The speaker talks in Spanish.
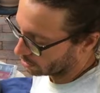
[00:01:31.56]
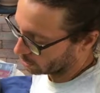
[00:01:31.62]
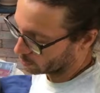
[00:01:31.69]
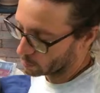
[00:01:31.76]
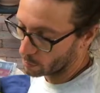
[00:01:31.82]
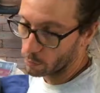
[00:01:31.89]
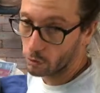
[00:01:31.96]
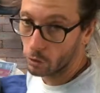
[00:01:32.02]

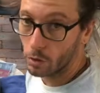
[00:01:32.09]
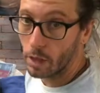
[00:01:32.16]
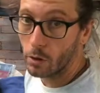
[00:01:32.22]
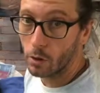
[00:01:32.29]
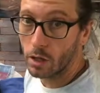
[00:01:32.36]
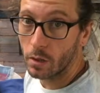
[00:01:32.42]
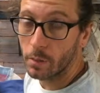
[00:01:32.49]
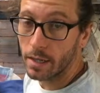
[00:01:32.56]
en un momento
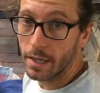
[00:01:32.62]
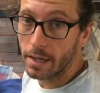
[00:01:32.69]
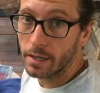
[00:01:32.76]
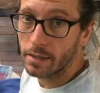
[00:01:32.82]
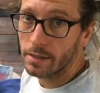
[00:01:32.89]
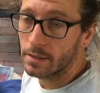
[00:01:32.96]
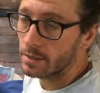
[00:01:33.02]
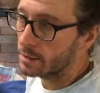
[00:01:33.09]
dado, que
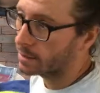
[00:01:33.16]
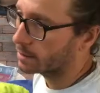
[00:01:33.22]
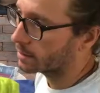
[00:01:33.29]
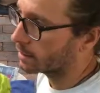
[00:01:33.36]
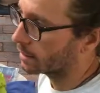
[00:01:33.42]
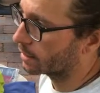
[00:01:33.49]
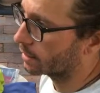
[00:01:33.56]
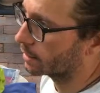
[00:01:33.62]
vea
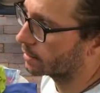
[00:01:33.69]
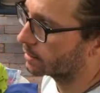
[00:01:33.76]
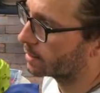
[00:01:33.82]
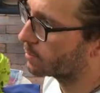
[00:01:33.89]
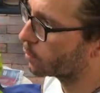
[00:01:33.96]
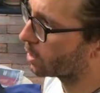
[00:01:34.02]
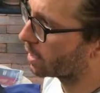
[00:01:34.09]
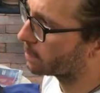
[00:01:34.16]
que el
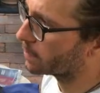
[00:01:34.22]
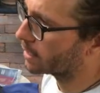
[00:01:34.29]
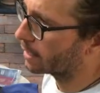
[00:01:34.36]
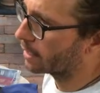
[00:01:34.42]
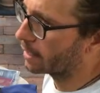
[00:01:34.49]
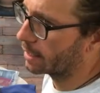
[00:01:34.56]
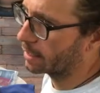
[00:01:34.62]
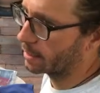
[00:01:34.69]
tiempo
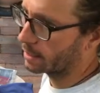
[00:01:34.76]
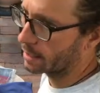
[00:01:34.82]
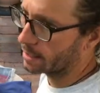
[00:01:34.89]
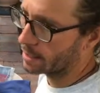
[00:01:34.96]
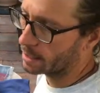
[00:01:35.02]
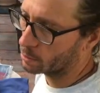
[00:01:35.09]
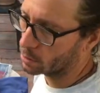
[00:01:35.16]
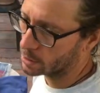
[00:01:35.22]
cambia, que
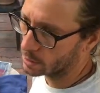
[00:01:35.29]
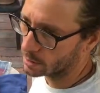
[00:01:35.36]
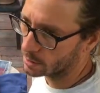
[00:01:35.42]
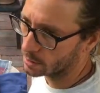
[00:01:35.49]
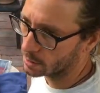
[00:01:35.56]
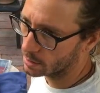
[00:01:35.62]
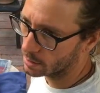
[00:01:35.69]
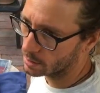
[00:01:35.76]
hay algo
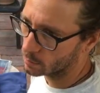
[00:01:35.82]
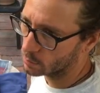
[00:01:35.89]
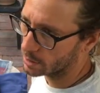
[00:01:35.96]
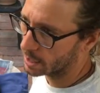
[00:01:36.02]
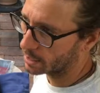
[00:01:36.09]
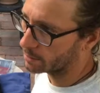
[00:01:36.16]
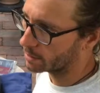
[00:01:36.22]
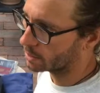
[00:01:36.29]
así, un
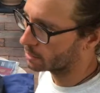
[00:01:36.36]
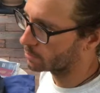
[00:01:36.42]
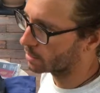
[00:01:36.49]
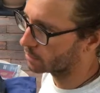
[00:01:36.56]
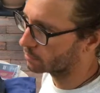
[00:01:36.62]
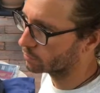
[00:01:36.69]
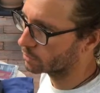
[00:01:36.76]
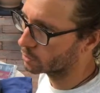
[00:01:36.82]
día que va a hacer
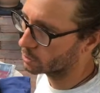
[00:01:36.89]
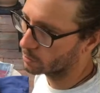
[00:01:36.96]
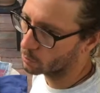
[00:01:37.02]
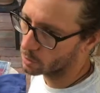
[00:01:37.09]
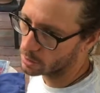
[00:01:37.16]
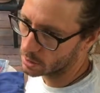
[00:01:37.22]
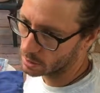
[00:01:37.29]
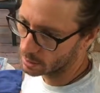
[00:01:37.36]
más frío, que
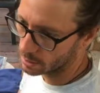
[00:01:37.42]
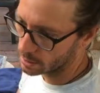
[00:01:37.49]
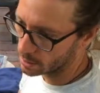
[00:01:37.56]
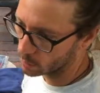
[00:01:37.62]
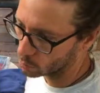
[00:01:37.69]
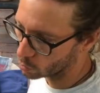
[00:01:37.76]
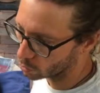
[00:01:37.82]
puede ser que necesite un